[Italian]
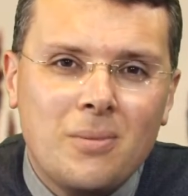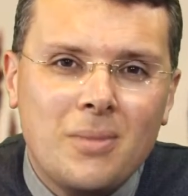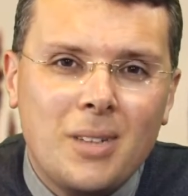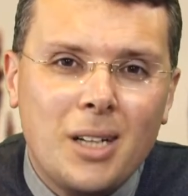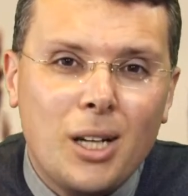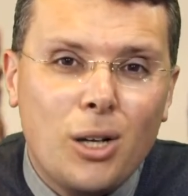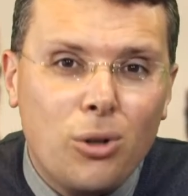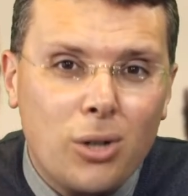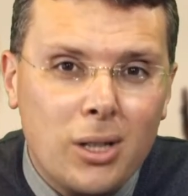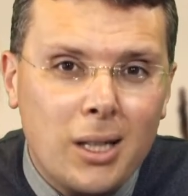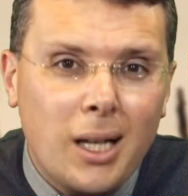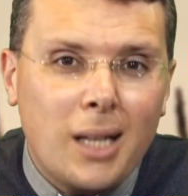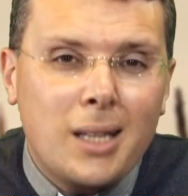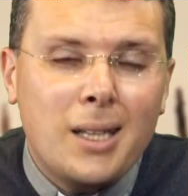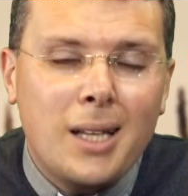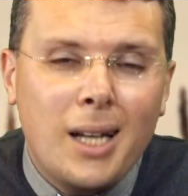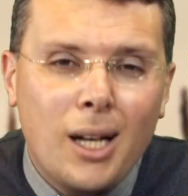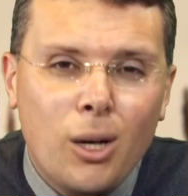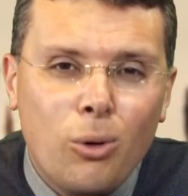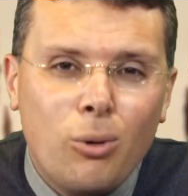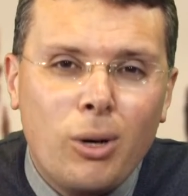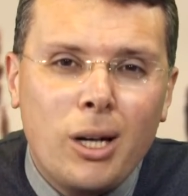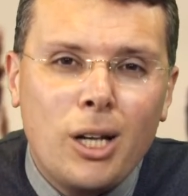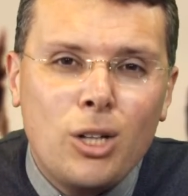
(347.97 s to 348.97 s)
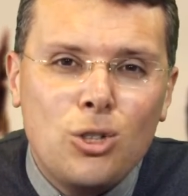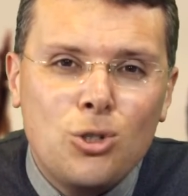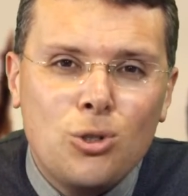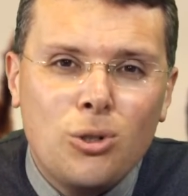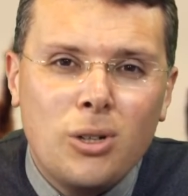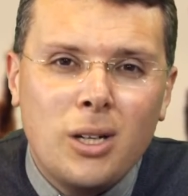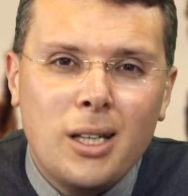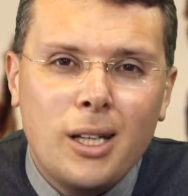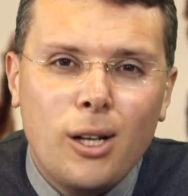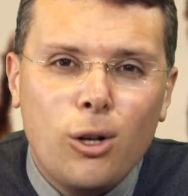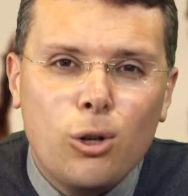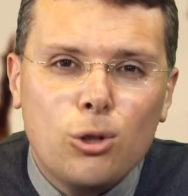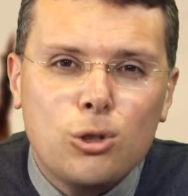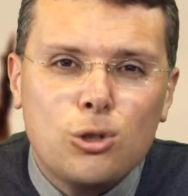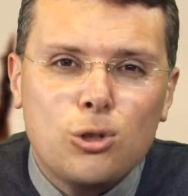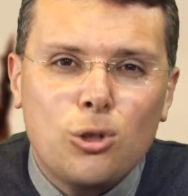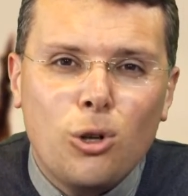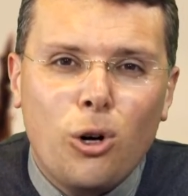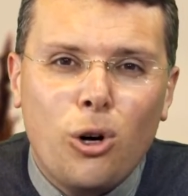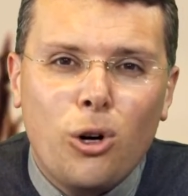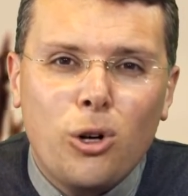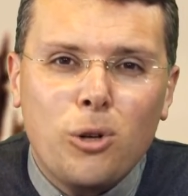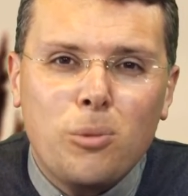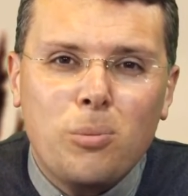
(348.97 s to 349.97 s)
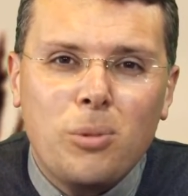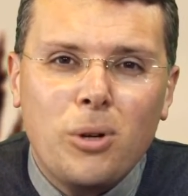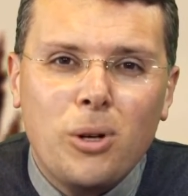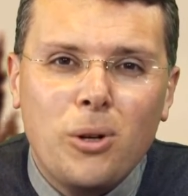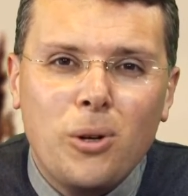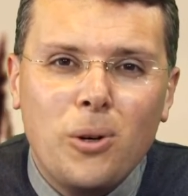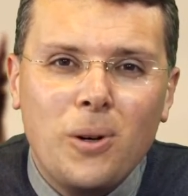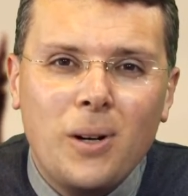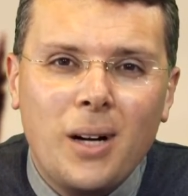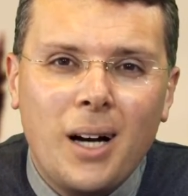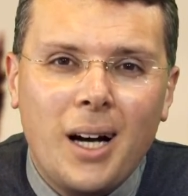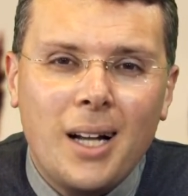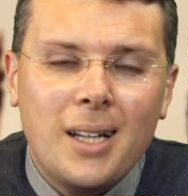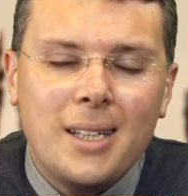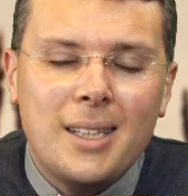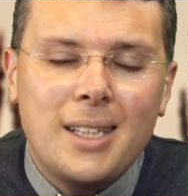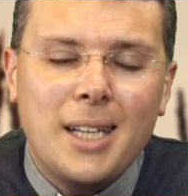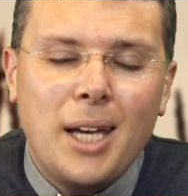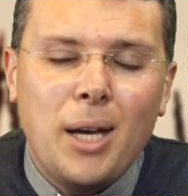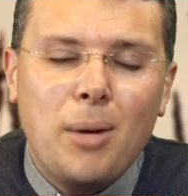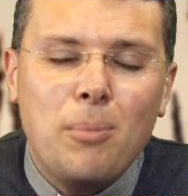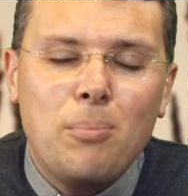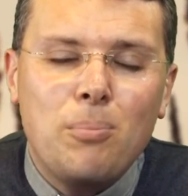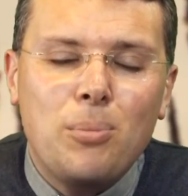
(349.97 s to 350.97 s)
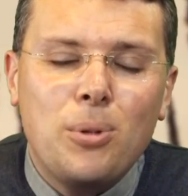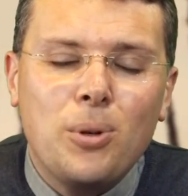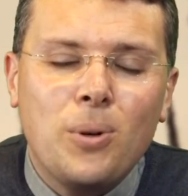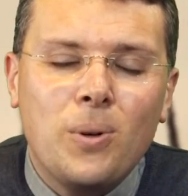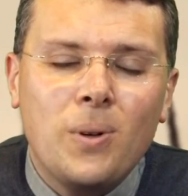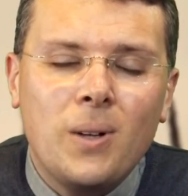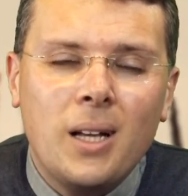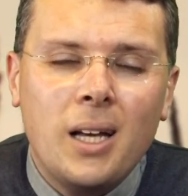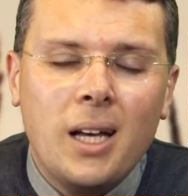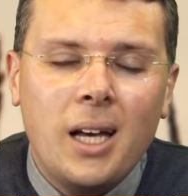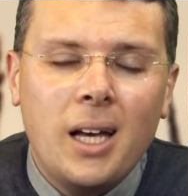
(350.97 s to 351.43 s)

Ricordate la guarigione dello storpio, no? Al Tempio.